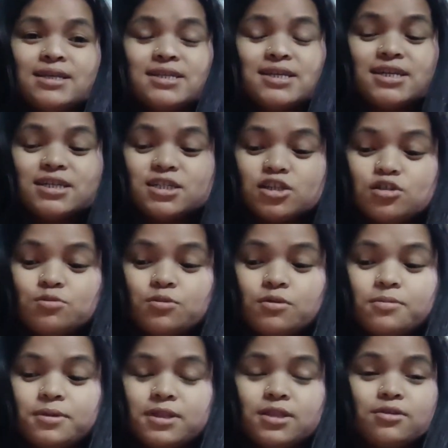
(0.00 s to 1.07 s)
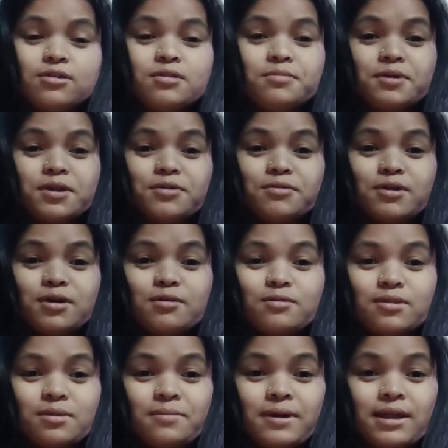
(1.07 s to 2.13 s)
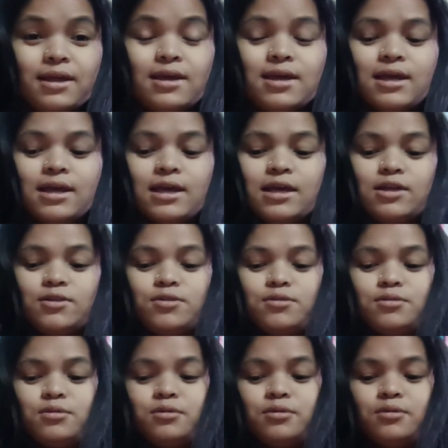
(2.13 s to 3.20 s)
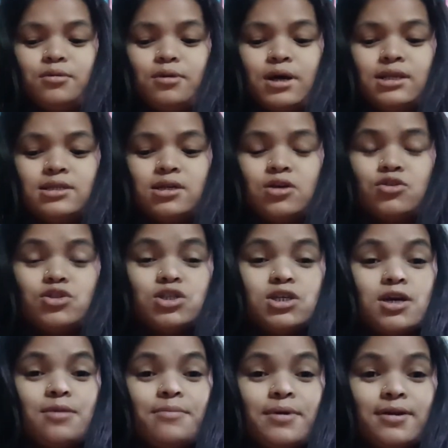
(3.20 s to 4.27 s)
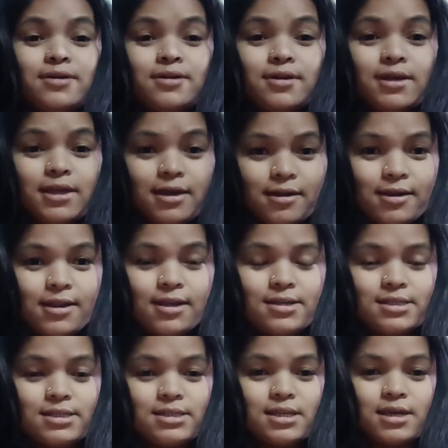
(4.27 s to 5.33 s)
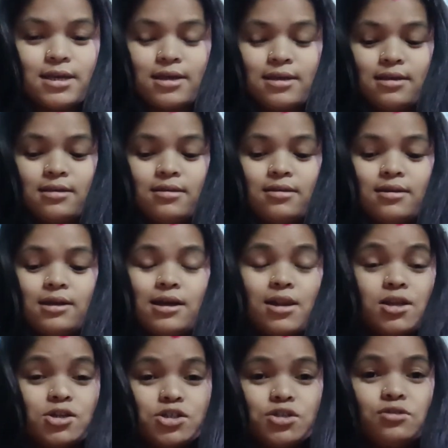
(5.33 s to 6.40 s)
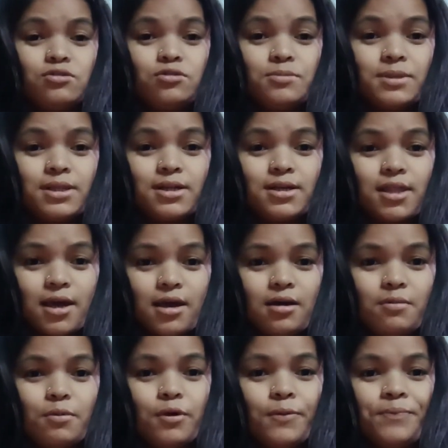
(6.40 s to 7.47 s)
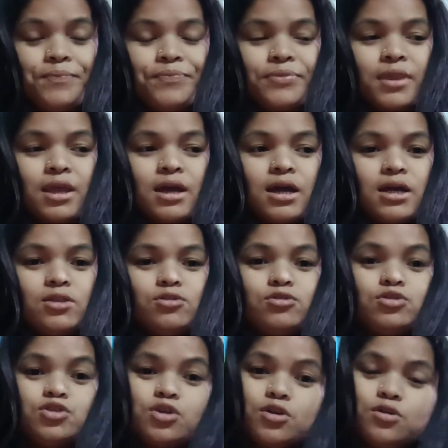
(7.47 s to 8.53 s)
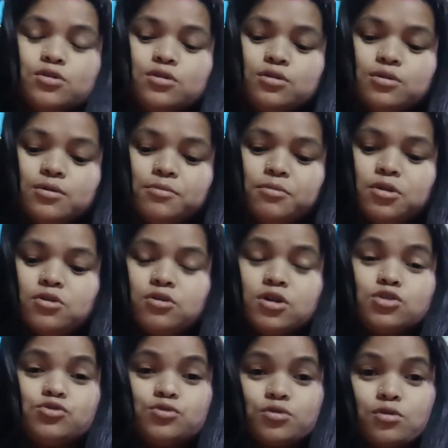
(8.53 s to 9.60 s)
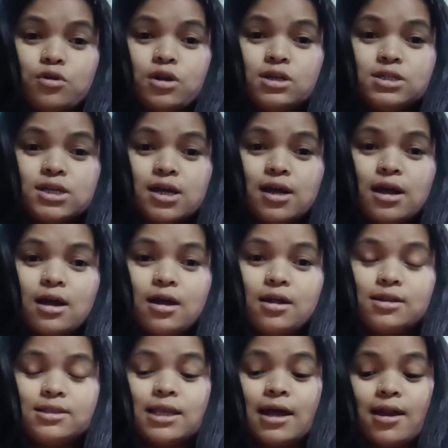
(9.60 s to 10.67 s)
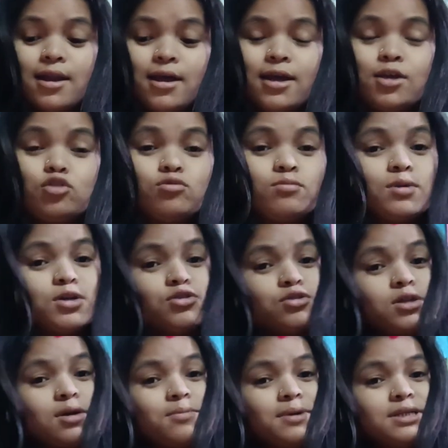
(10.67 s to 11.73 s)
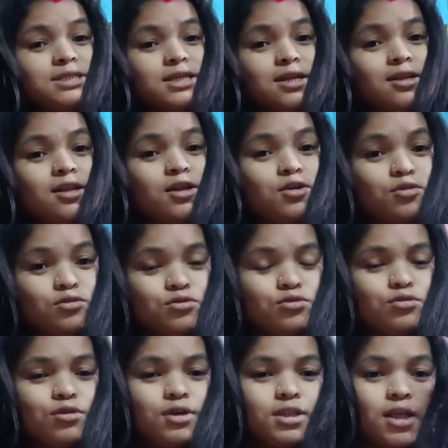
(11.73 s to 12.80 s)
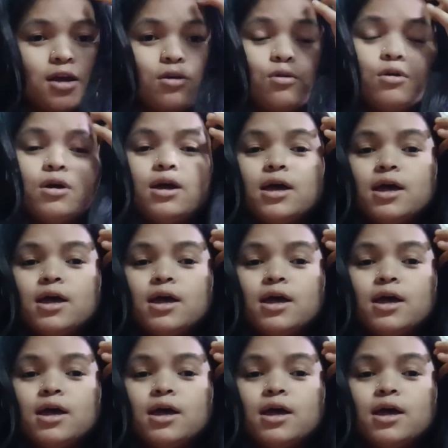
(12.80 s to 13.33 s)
যে কিসের ওপর ভিত্তি করে ভিডিওটা হতে পারে তো আজকে হচ্ছে আমার ইয়াররিংস কালেকশন তোমাদেরকে দেখাবো তো চলো ভিডিওটা শুরু করা যাক আর তার আগে তোমরা যদি আমার চ্যানেলে নতুন হয়ে থাকো